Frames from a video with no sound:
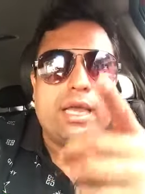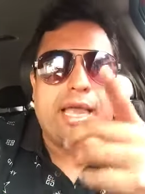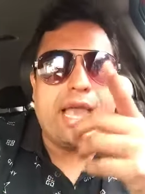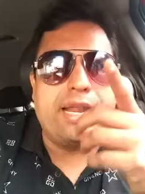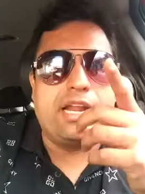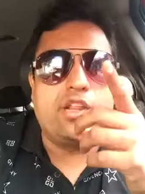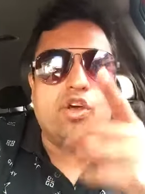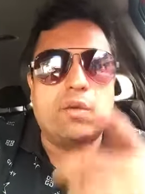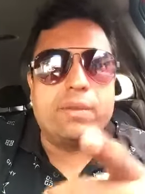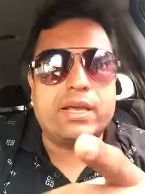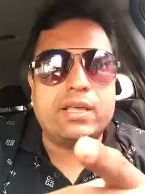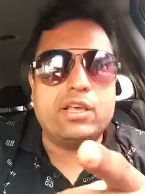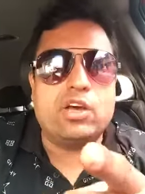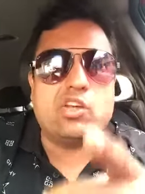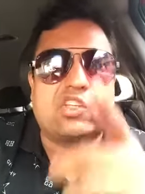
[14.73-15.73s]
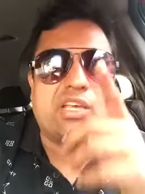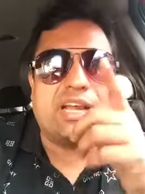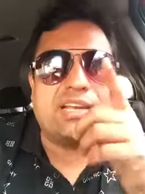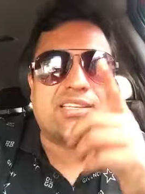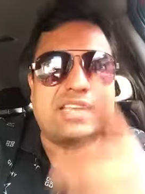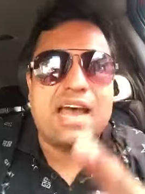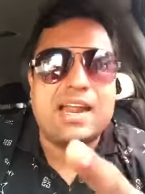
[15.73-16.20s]
En el nombre de Dios
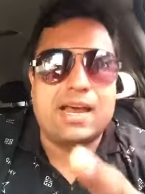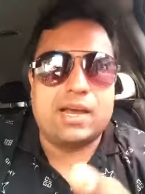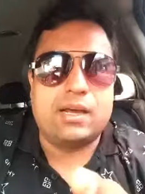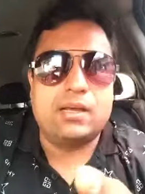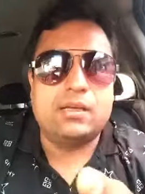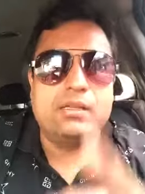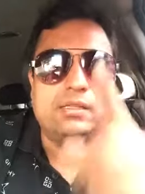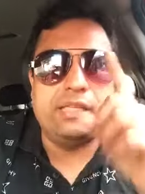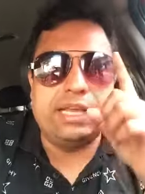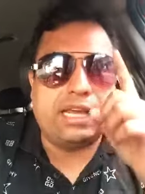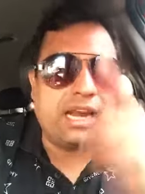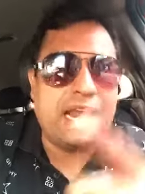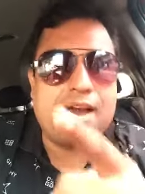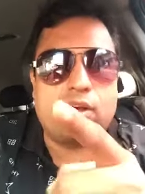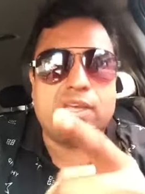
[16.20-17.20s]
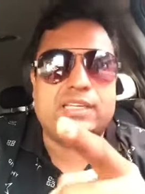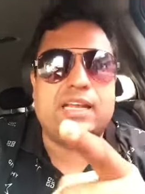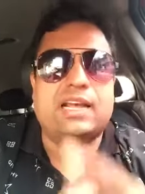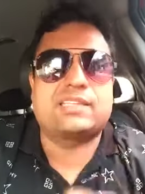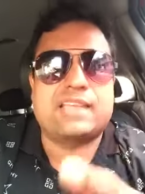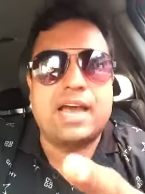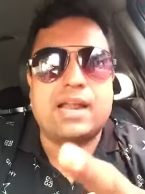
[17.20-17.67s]
será sana. Declaro que
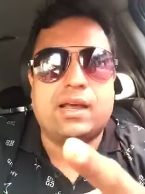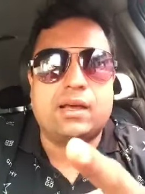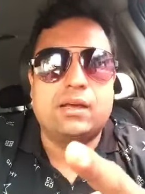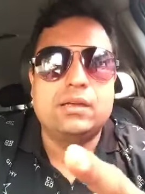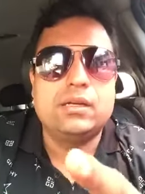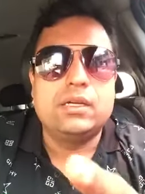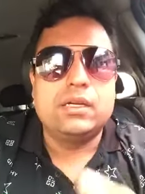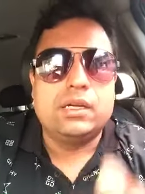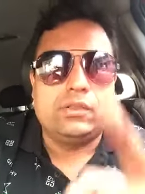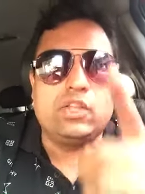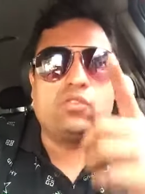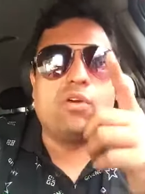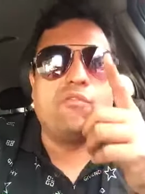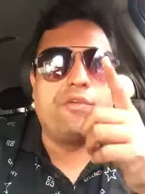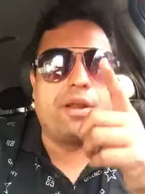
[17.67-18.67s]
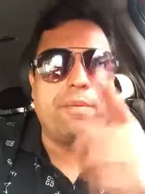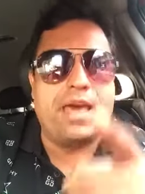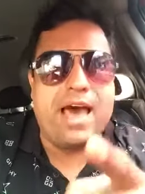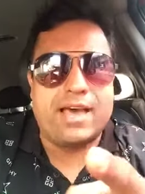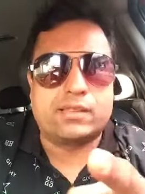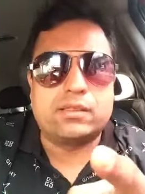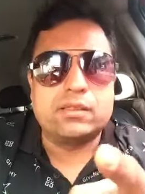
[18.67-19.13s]
será sana de tu
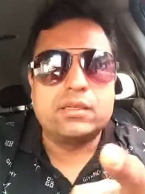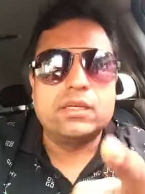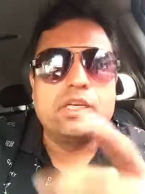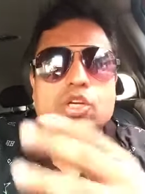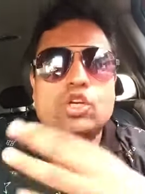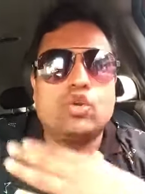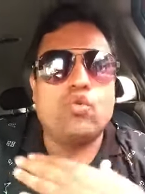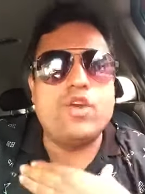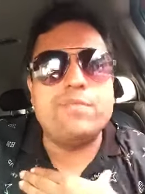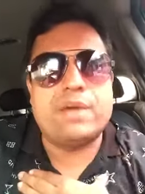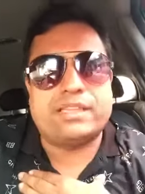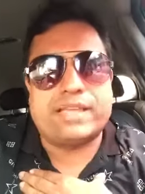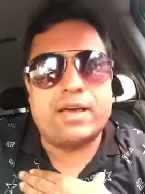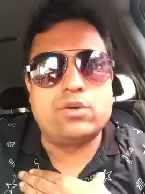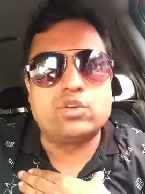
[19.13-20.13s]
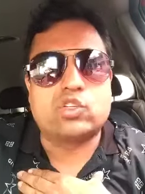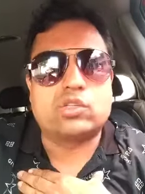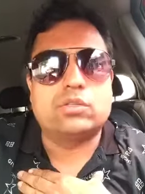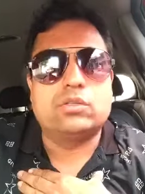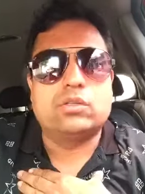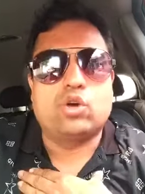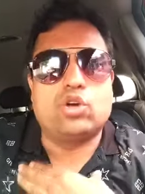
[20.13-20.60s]
enfermedad. Luis
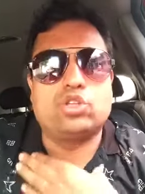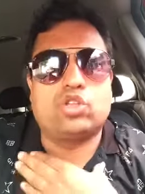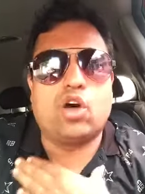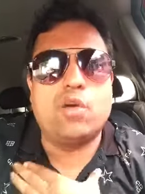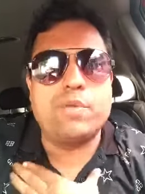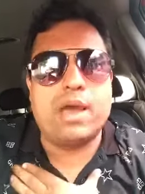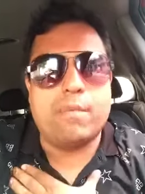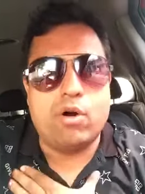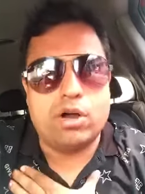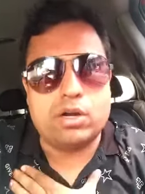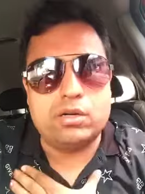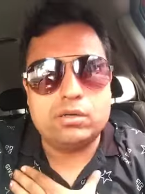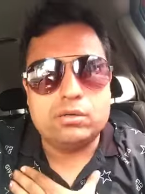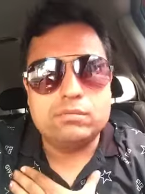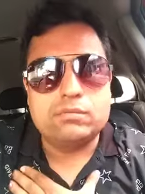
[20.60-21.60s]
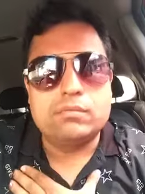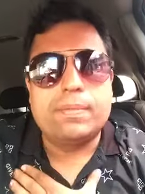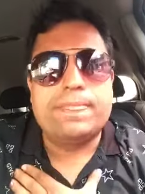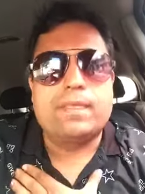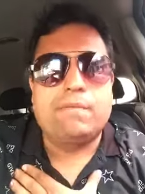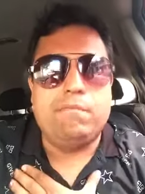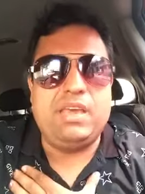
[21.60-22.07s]
Mateus, con todo mi amor,
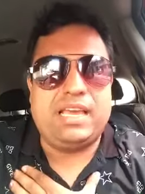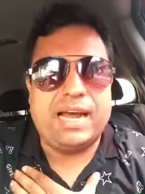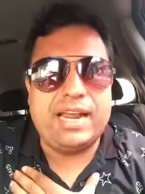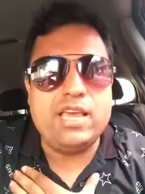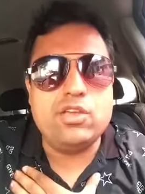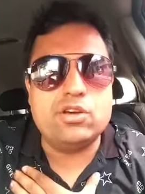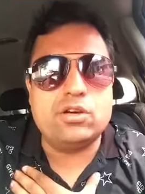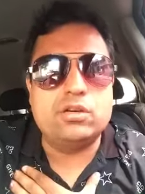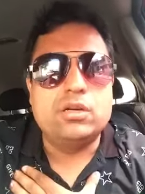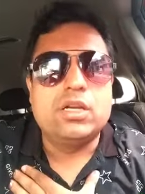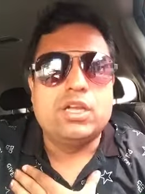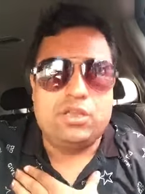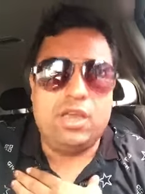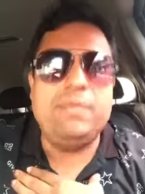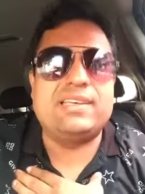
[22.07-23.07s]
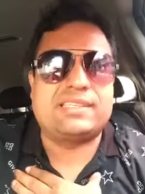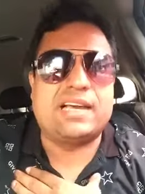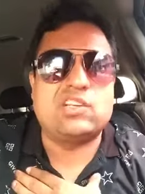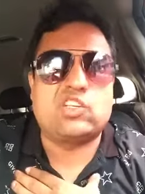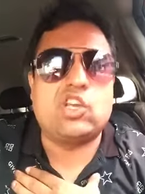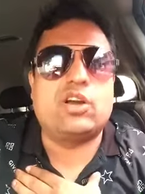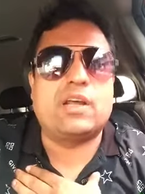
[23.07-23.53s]
mi cariño y mis
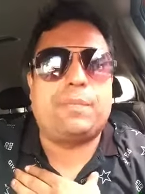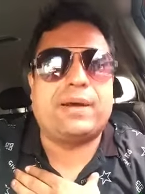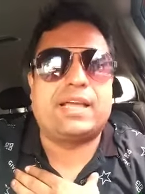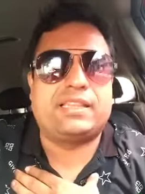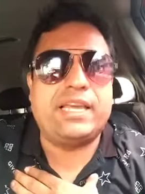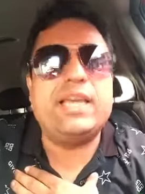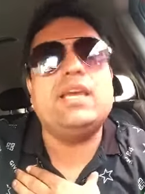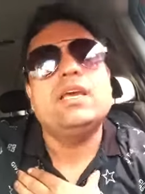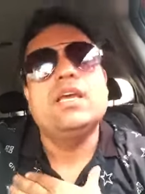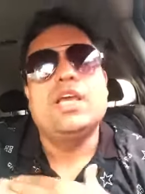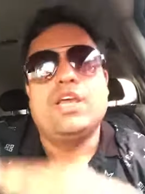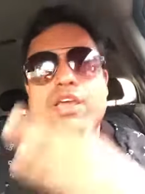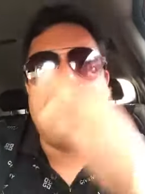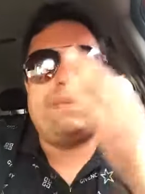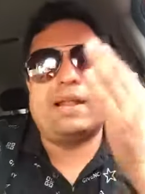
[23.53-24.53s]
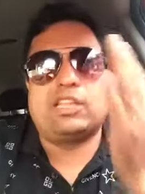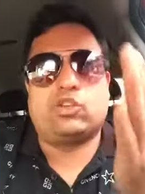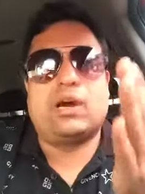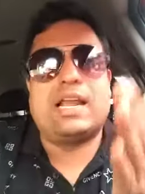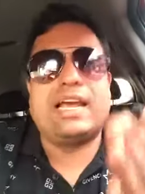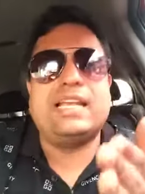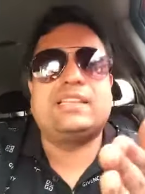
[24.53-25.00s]
canciones para ti y para
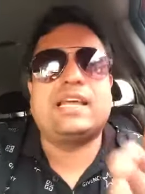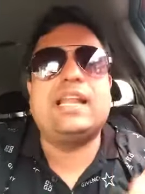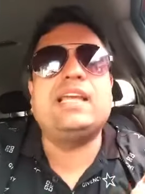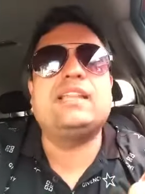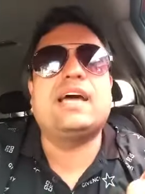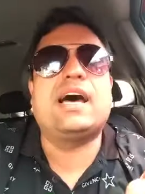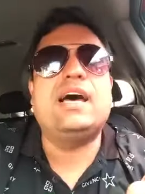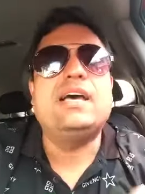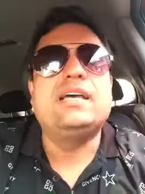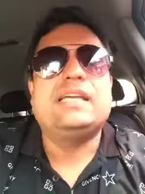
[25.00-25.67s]
toda la gente linda